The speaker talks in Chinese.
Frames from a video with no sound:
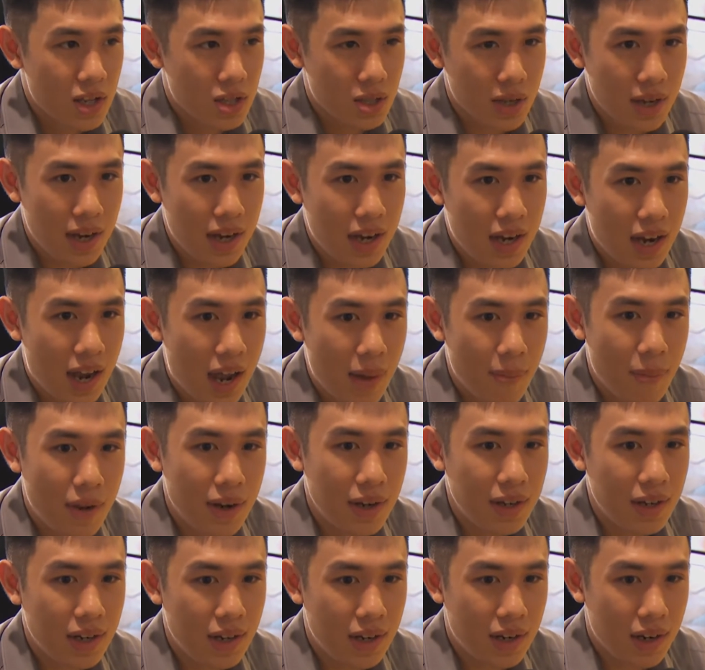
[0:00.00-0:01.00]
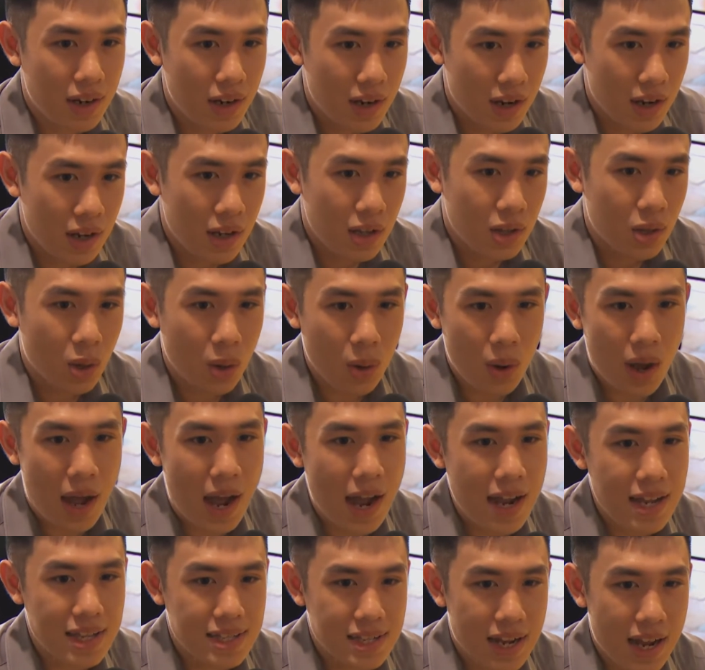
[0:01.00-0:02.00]
所以他们都
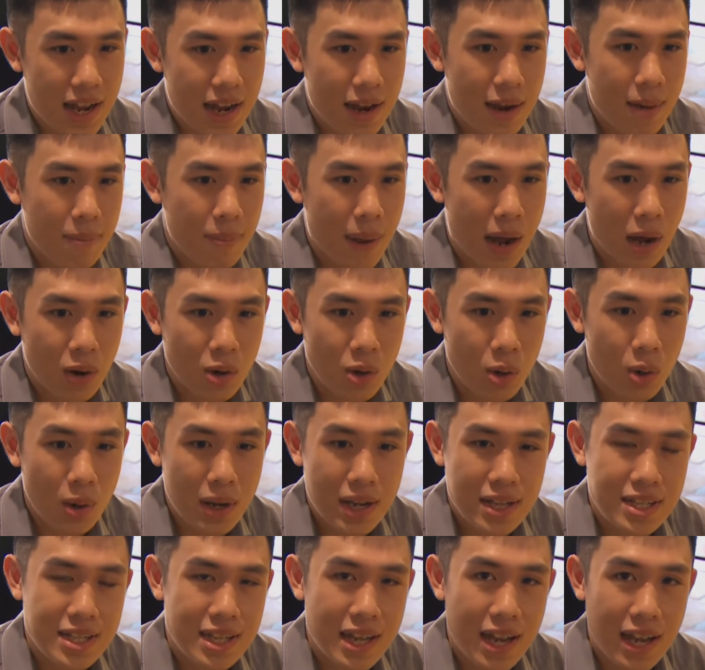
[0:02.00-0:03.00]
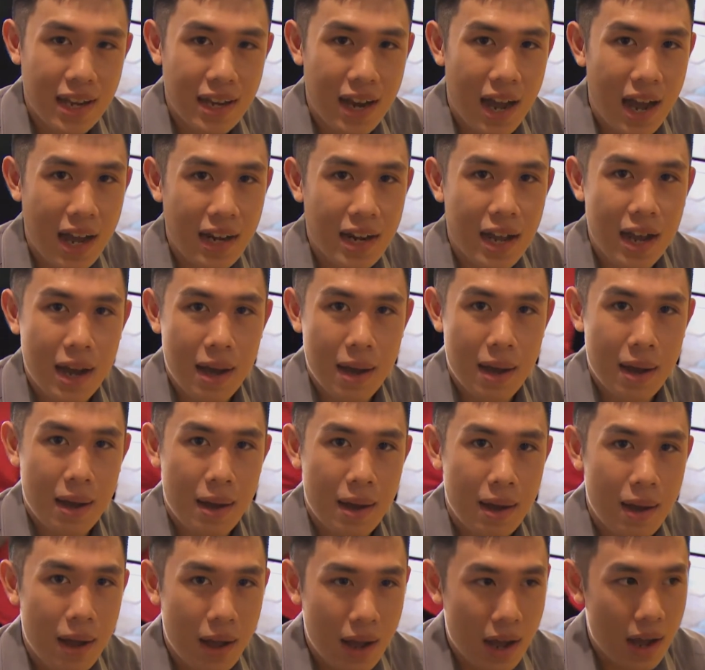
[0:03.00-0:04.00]
还在保留以前他
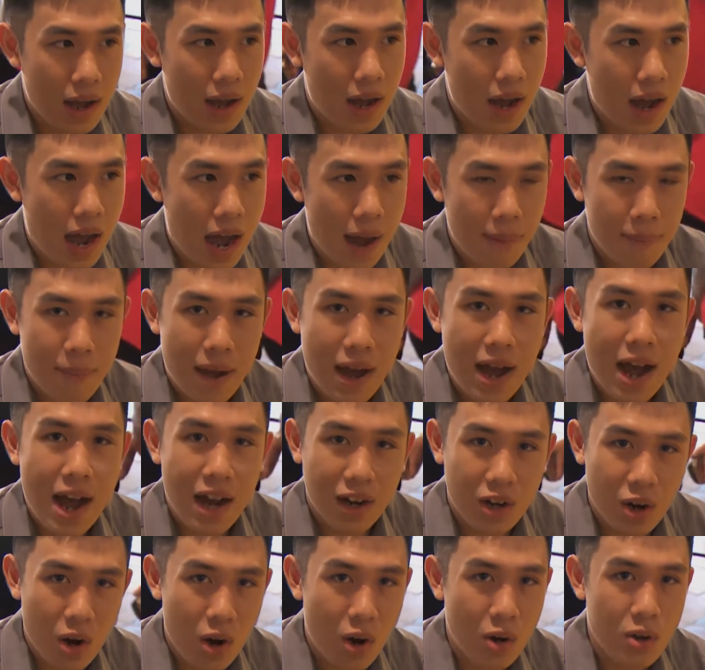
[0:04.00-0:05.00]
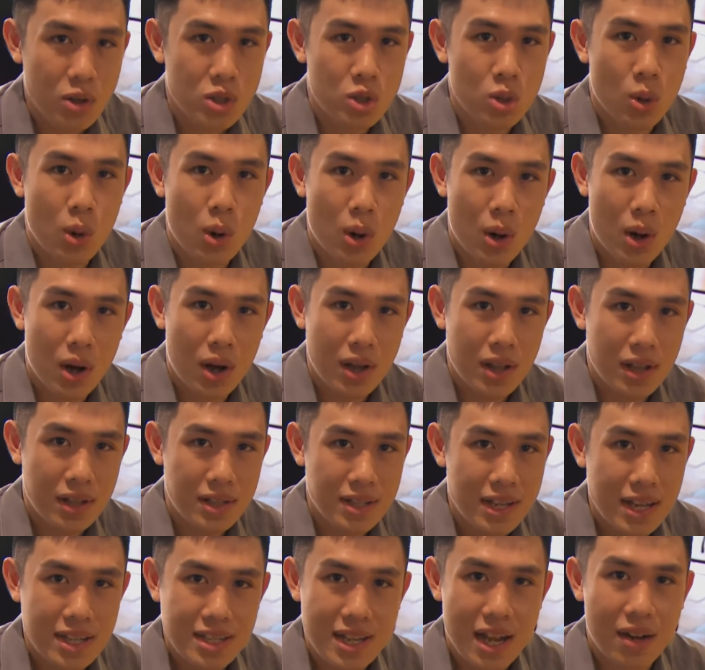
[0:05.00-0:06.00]
的阿妈、阿公所
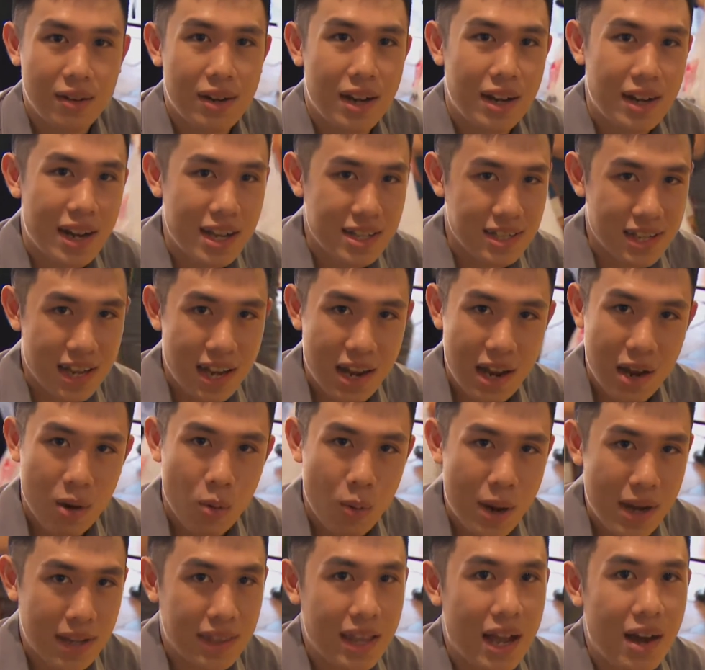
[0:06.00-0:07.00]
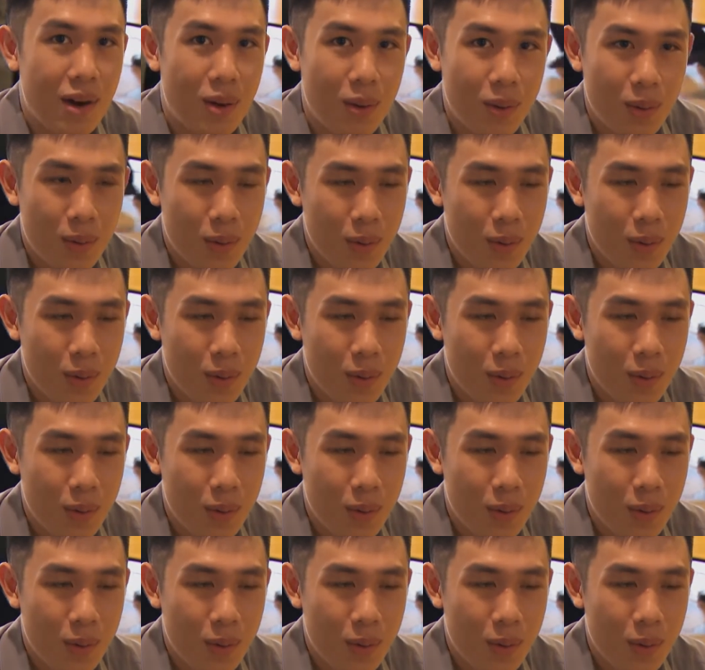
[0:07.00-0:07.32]
介绍的那些味道。